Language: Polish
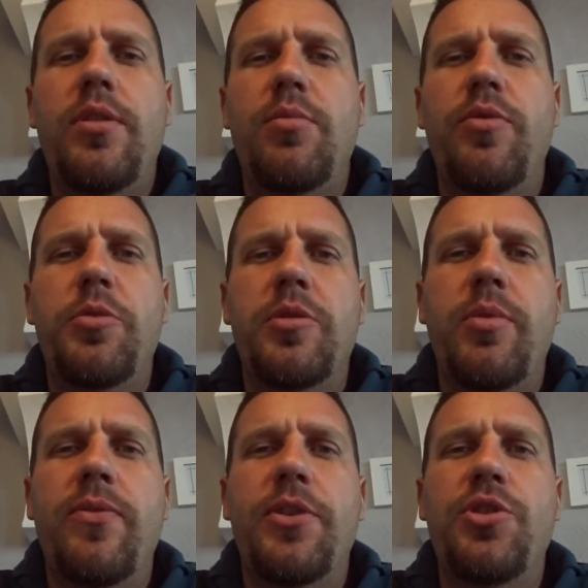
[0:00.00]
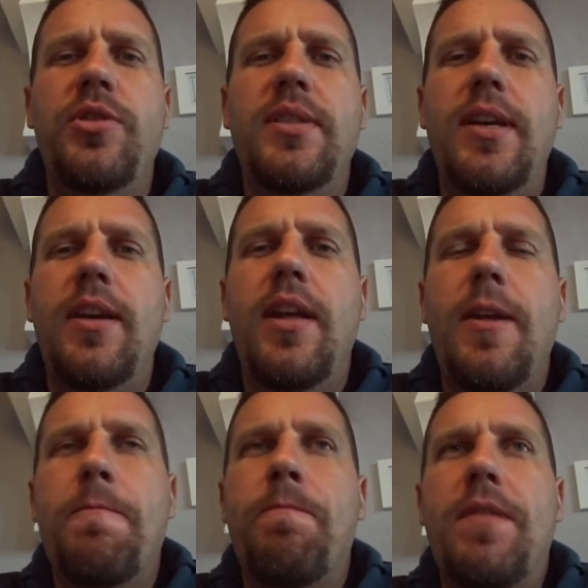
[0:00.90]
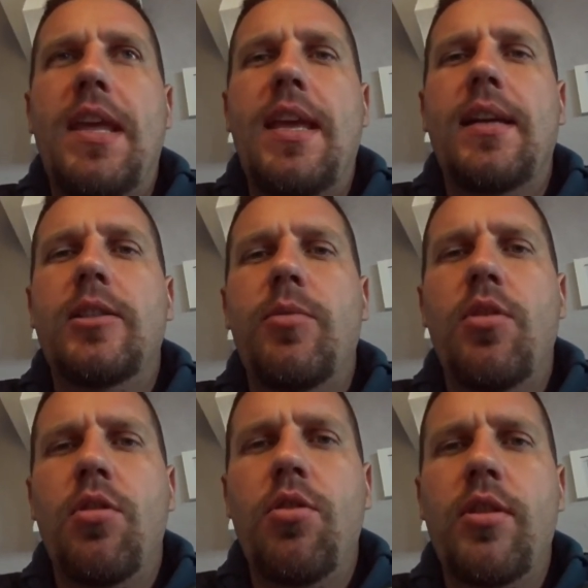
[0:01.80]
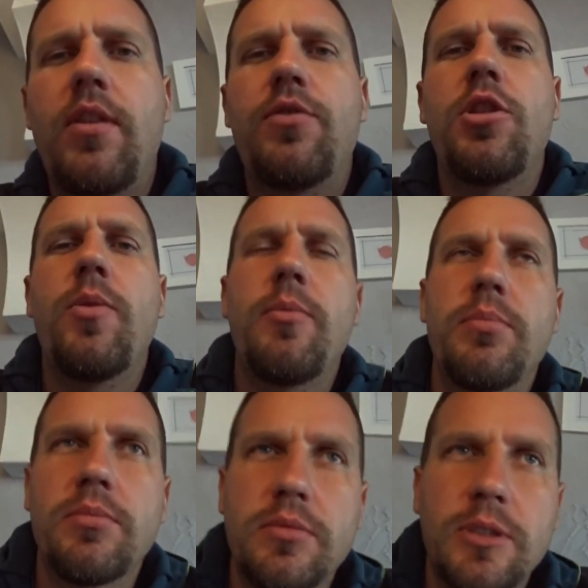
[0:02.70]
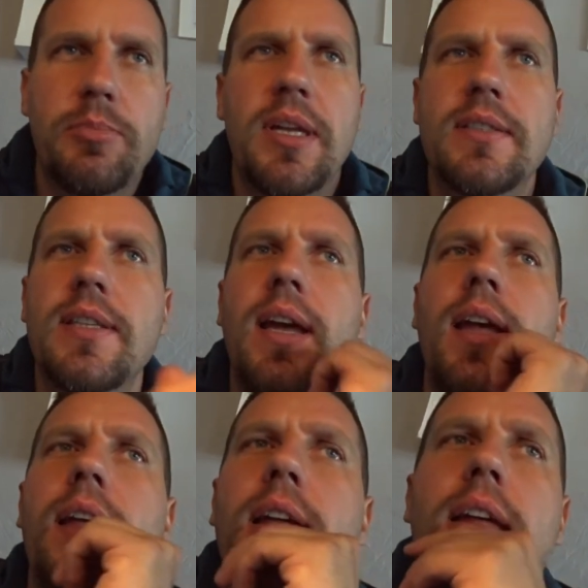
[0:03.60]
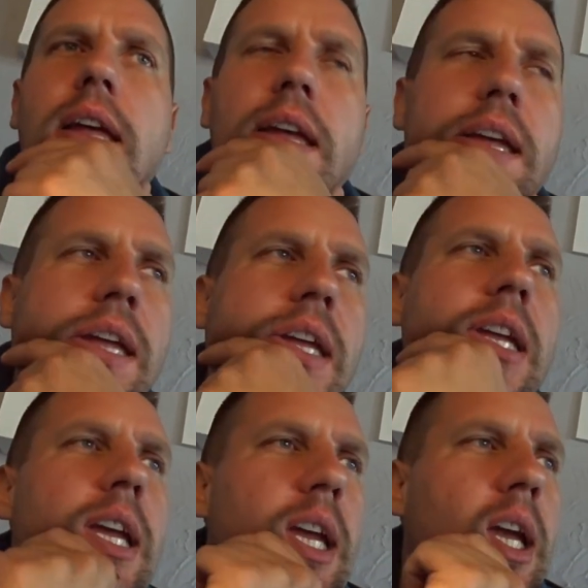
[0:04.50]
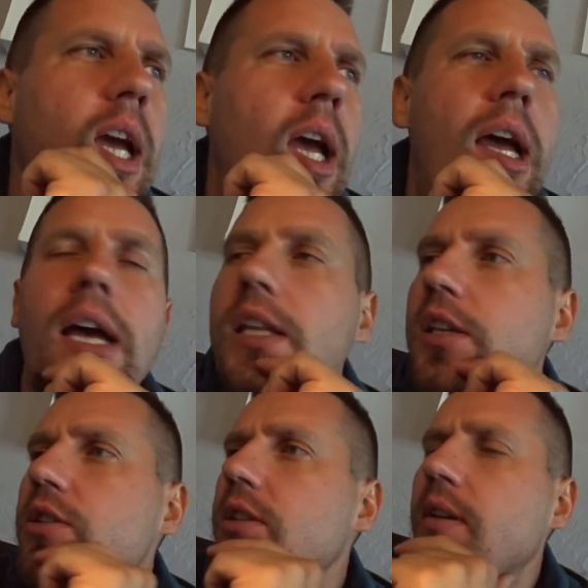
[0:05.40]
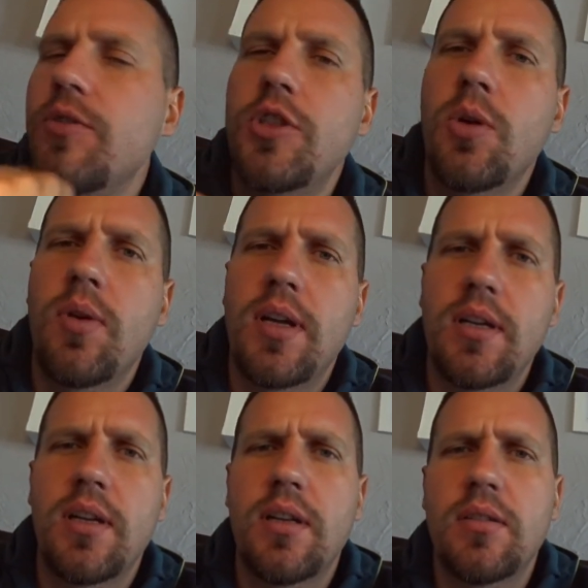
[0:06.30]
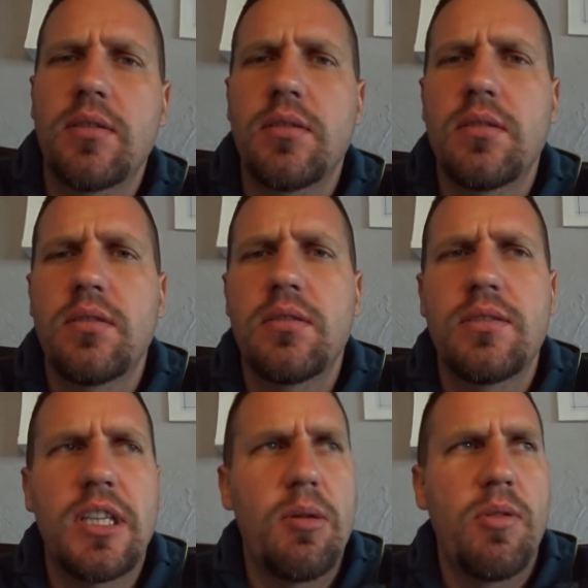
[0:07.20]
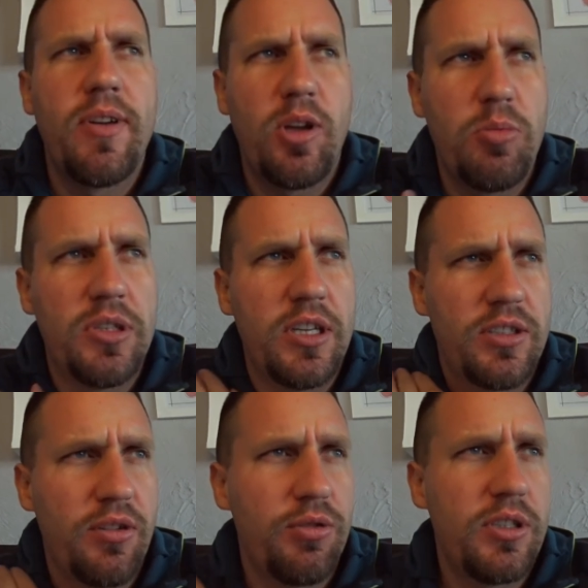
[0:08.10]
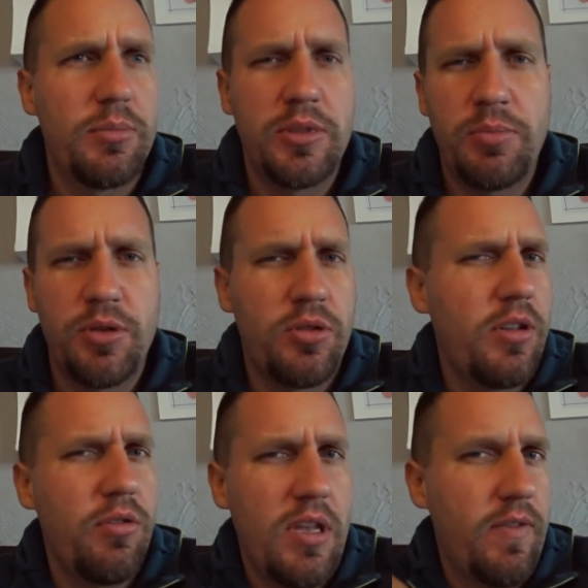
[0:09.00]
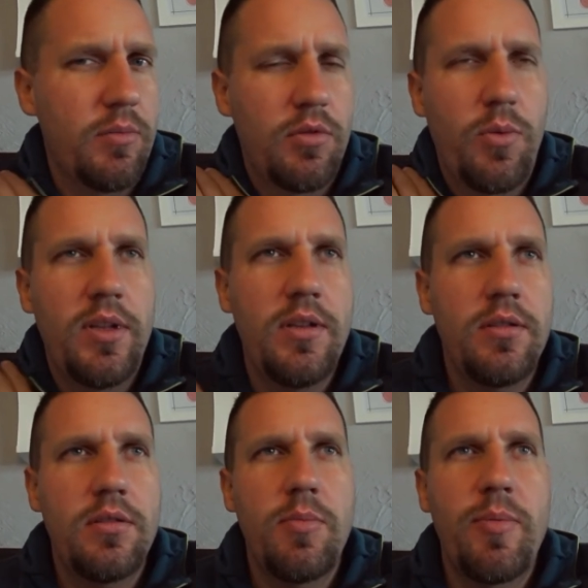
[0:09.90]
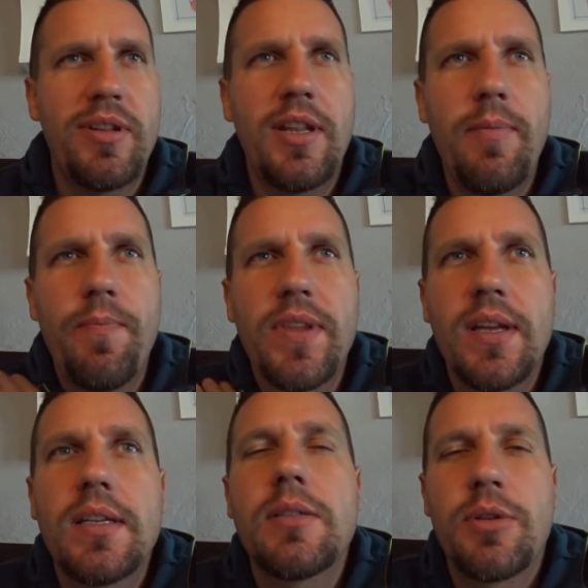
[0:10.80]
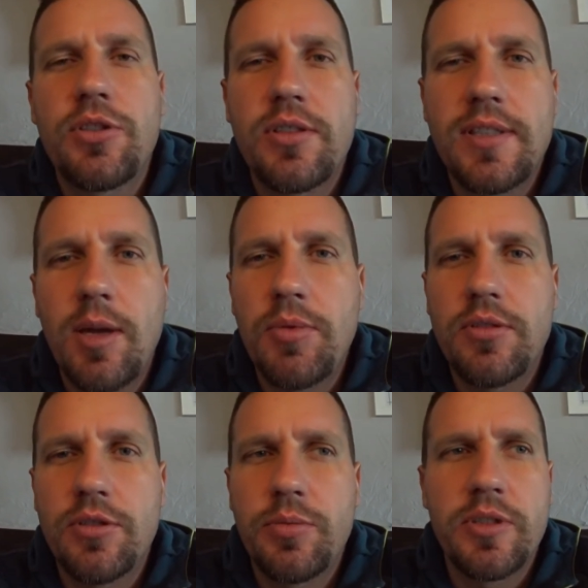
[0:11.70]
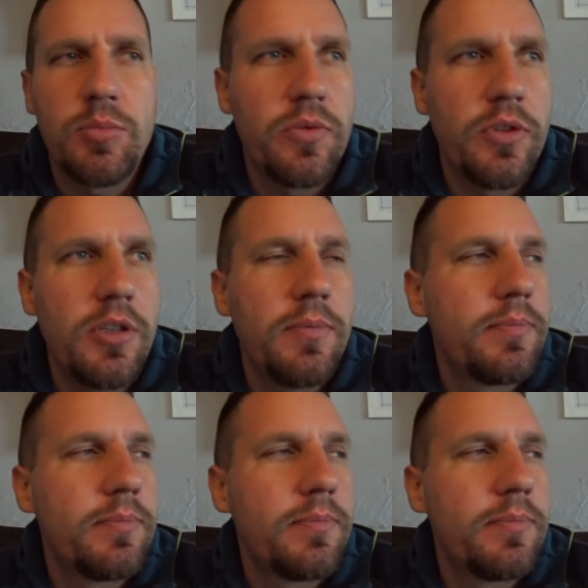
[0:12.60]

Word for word: Zamówiliśmy sobie kwaśnicę, ja sobie golonkę wziąłem z pieca, e, a Agnieszka wzięła schałowego bodajże, jakiegoś tam spieczonego, nie wiem dokładnie, to nie pamiętam. Prosi się sami, żeśmy zamówili.